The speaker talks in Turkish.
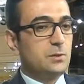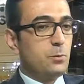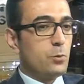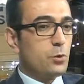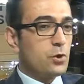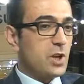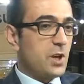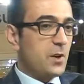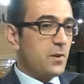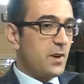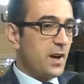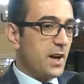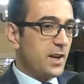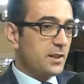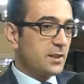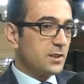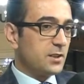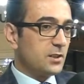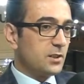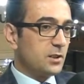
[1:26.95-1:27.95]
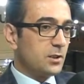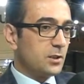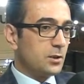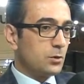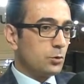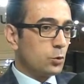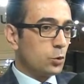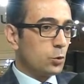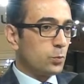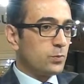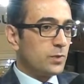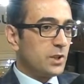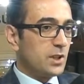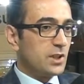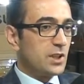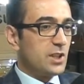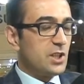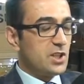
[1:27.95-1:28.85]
mücevher e, gruplarını